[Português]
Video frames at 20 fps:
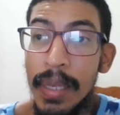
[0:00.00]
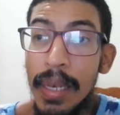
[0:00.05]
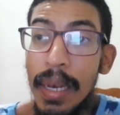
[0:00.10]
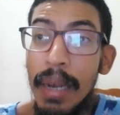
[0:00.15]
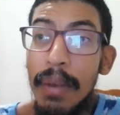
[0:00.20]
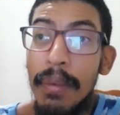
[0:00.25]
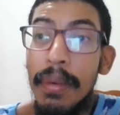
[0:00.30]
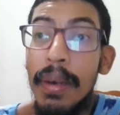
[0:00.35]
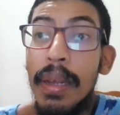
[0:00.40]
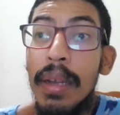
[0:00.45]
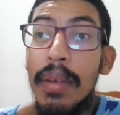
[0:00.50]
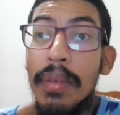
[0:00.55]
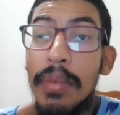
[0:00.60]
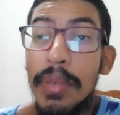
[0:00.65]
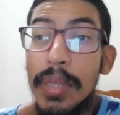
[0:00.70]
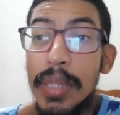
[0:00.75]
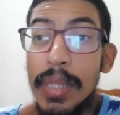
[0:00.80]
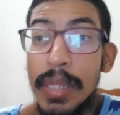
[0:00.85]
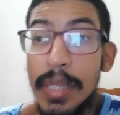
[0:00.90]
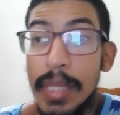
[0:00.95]
Agora
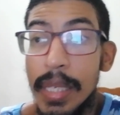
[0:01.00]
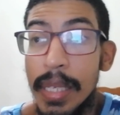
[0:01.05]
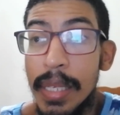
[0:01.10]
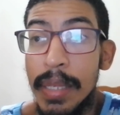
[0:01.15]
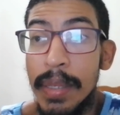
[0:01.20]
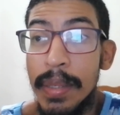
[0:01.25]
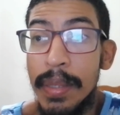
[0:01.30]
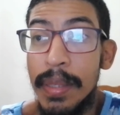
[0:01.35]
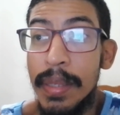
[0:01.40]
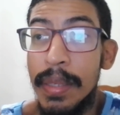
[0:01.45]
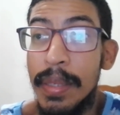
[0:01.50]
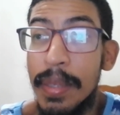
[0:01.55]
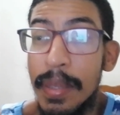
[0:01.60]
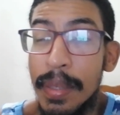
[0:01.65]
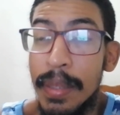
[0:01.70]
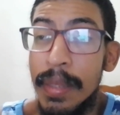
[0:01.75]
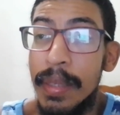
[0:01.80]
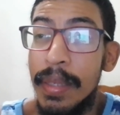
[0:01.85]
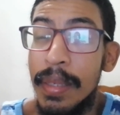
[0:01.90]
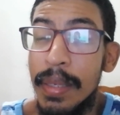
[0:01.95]
você
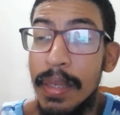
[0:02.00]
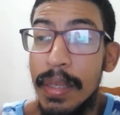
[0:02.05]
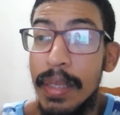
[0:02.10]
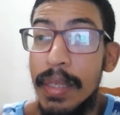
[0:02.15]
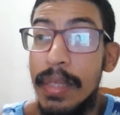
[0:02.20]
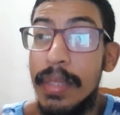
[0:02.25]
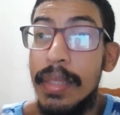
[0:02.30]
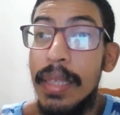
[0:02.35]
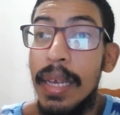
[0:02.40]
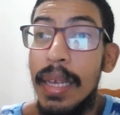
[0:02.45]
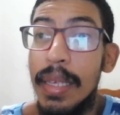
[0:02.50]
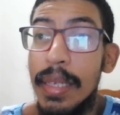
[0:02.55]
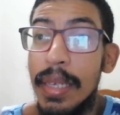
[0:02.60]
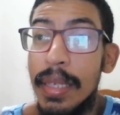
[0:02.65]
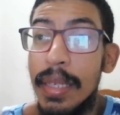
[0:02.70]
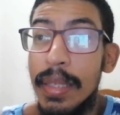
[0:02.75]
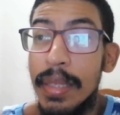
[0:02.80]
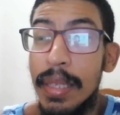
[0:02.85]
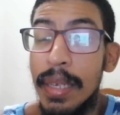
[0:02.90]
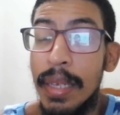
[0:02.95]
que está aí
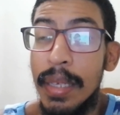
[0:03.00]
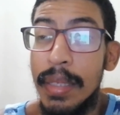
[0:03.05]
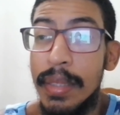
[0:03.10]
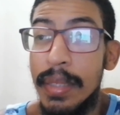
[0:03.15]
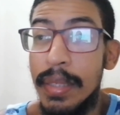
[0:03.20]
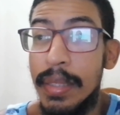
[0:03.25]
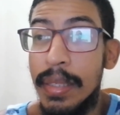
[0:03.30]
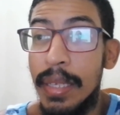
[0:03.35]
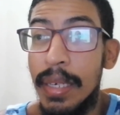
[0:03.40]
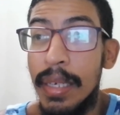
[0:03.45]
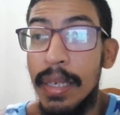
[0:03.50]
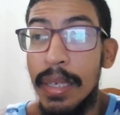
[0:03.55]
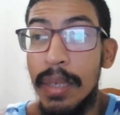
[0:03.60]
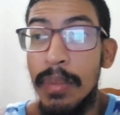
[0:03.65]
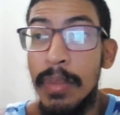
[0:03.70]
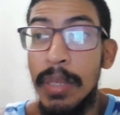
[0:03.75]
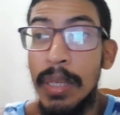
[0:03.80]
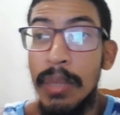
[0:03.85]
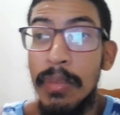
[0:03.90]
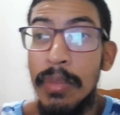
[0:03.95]
atrás dessa
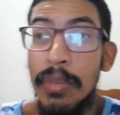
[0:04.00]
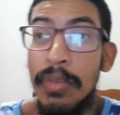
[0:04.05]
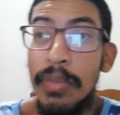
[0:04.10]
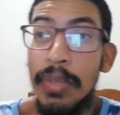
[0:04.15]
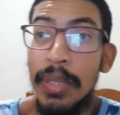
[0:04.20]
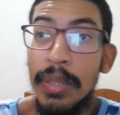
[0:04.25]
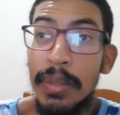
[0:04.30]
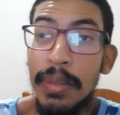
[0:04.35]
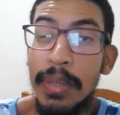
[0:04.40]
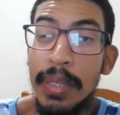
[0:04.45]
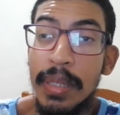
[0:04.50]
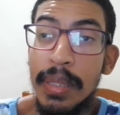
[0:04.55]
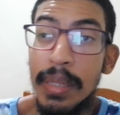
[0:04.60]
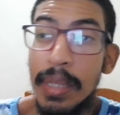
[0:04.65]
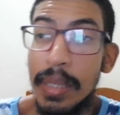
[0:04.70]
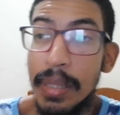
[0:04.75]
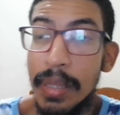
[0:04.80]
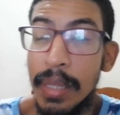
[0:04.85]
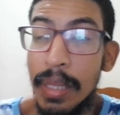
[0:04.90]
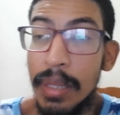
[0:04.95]
câmera me vendo
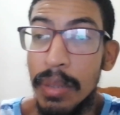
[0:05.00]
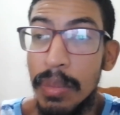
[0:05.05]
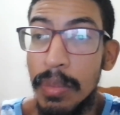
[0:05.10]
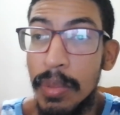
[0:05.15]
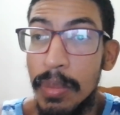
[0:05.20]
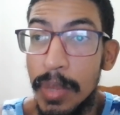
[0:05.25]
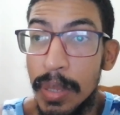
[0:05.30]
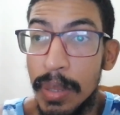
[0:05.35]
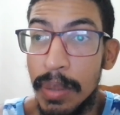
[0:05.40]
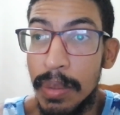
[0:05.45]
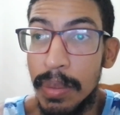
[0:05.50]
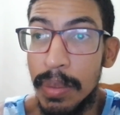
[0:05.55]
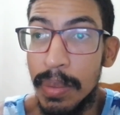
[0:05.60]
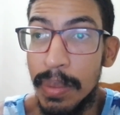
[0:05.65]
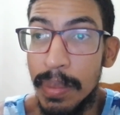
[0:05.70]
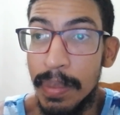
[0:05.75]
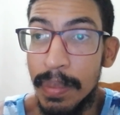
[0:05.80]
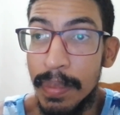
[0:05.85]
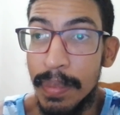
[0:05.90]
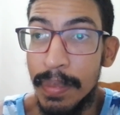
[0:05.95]
nesse exato momento,
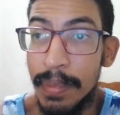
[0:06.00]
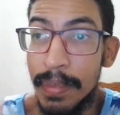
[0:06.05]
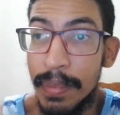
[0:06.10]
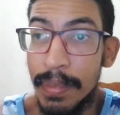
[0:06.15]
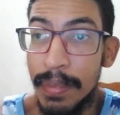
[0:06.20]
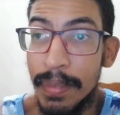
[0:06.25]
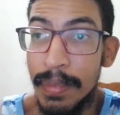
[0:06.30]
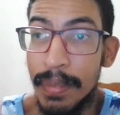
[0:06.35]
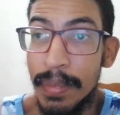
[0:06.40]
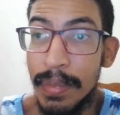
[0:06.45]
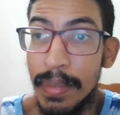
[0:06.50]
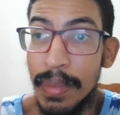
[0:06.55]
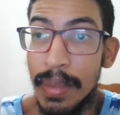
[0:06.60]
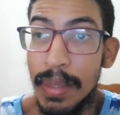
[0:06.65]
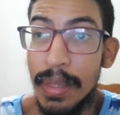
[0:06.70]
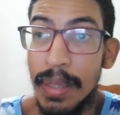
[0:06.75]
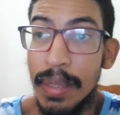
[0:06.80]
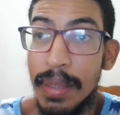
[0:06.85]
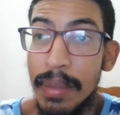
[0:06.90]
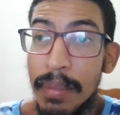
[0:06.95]

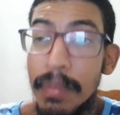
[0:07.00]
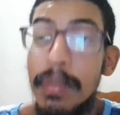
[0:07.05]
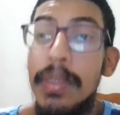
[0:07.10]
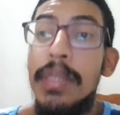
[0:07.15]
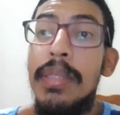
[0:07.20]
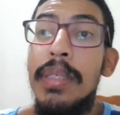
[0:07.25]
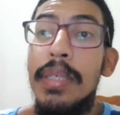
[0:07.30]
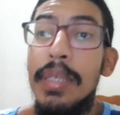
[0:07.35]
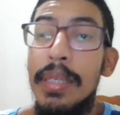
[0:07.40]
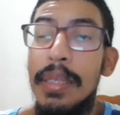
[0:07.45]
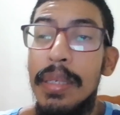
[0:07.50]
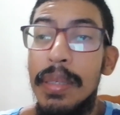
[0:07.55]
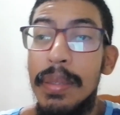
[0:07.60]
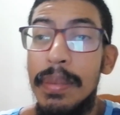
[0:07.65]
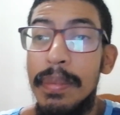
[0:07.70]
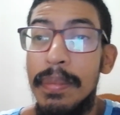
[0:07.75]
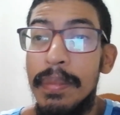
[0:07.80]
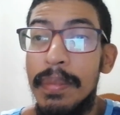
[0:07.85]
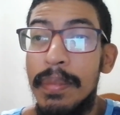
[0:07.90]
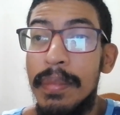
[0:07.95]
me diga
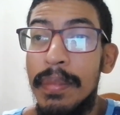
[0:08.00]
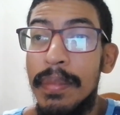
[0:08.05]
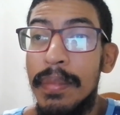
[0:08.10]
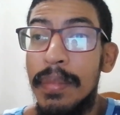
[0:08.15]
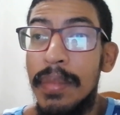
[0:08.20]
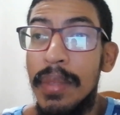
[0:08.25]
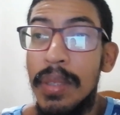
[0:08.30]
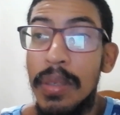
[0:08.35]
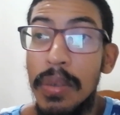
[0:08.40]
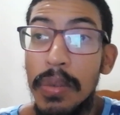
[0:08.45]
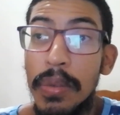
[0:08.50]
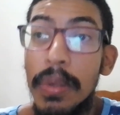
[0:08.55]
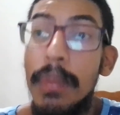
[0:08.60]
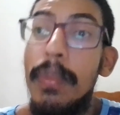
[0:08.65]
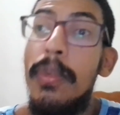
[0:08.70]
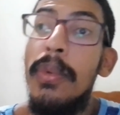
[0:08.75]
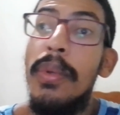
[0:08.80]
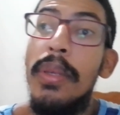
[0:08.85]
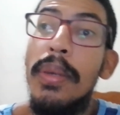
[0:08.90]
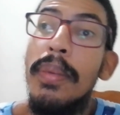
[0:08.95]

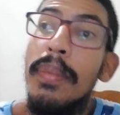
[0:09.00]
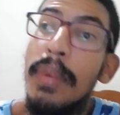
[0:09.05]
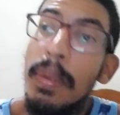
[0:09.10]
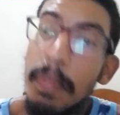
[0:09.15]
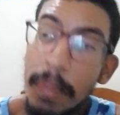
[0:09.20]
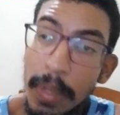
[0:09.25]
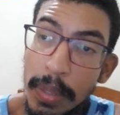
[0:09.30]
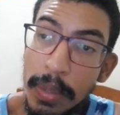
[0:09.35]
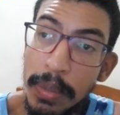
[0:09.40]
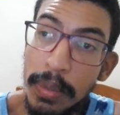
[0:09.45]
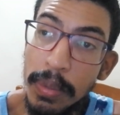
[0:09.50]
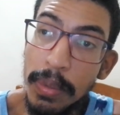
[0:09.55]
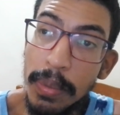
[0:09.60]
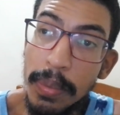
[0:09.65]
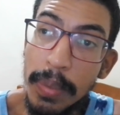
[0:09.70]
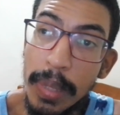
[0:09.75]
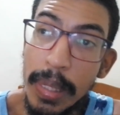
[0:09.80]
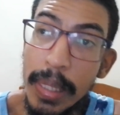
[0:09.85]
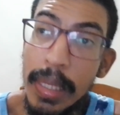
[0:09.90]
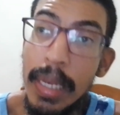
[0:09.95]
como que uma
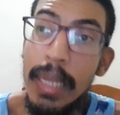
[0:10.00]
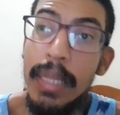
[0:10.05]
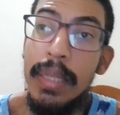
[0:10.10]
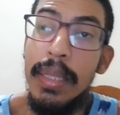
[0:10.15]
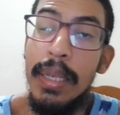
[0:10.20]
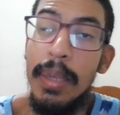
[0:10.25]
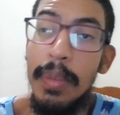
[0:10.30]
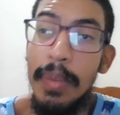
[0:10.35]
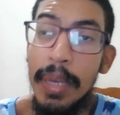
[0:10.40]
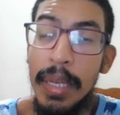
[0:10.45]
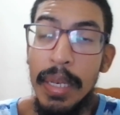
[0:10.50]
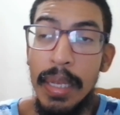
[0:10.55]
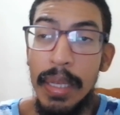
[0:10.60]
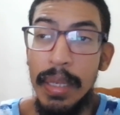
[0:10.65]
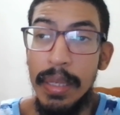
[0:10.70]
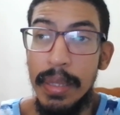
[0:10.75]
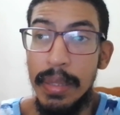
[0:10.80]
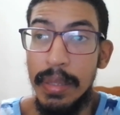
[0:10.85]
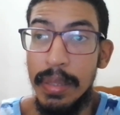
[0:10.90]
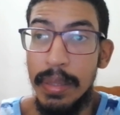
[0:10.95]
pessoa irá
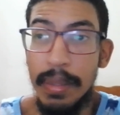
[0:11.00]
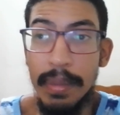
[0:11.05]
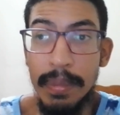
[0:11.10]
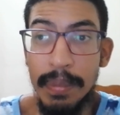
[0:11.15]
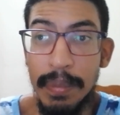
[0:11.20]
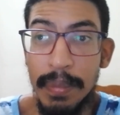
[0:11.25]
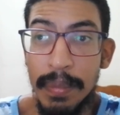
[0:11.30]
trabalhar assim?